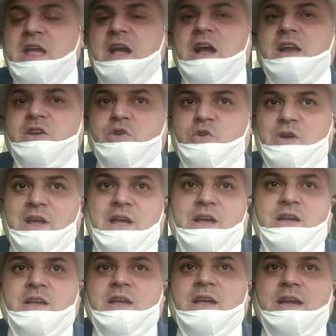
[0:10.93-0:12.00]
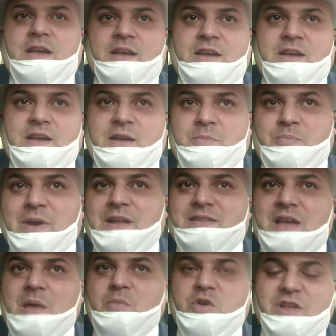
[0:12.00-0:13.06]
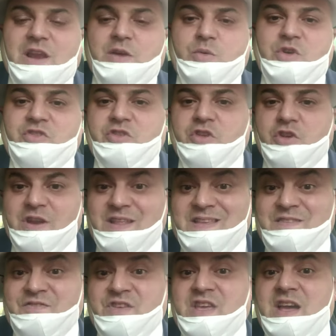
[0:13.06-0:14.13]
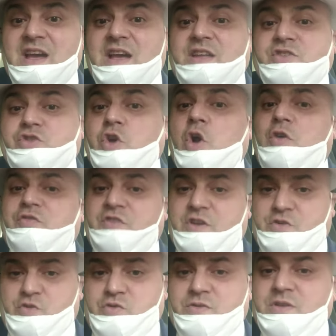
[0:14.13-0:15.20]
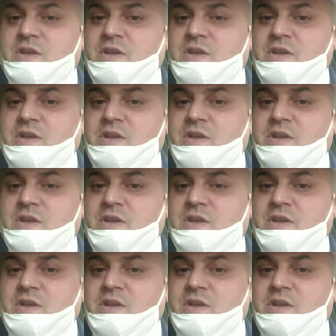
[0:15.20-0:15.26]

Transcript: Allora, eh, partiamo dalla questione di via Tofano.